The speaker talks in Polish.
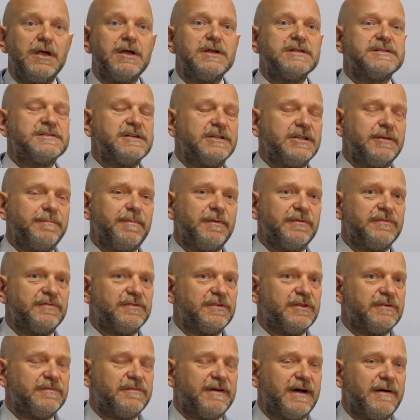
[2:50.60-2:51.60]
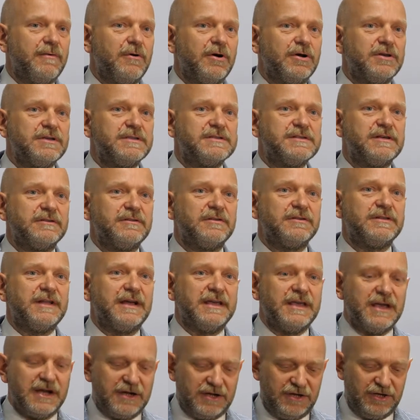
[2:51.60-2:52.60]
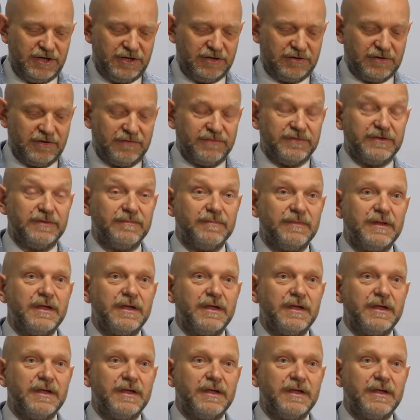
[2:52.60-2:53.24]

Co to powodowało i co to daje klientowi?